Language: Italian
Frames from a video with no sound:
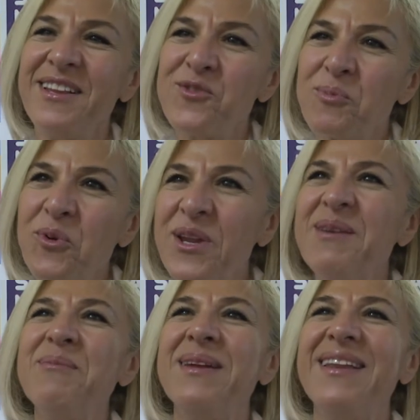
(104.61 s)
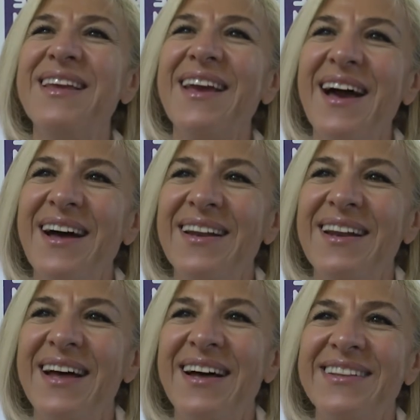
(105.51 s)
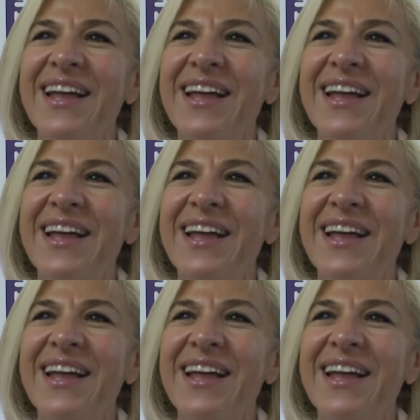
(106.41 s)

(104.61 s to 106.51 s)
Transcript: disponibili alla,